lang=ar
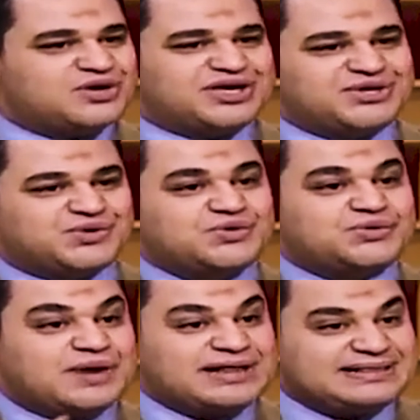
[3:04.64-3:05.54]
ممكن يكون
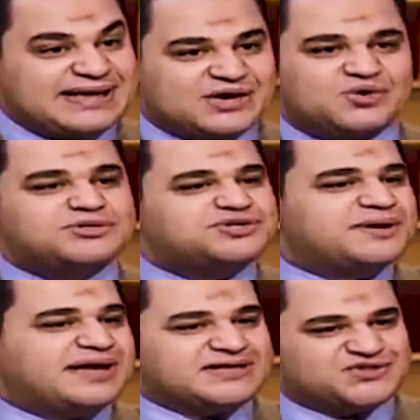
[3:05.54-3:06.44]
والدك ومش
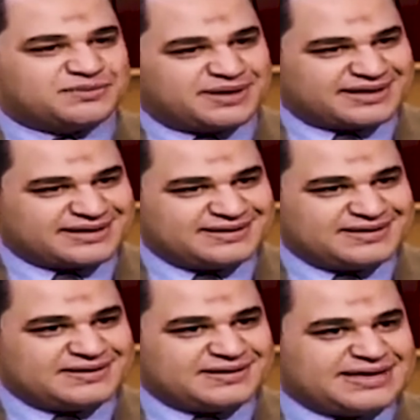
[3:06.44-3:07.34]
من عصبك صحيح.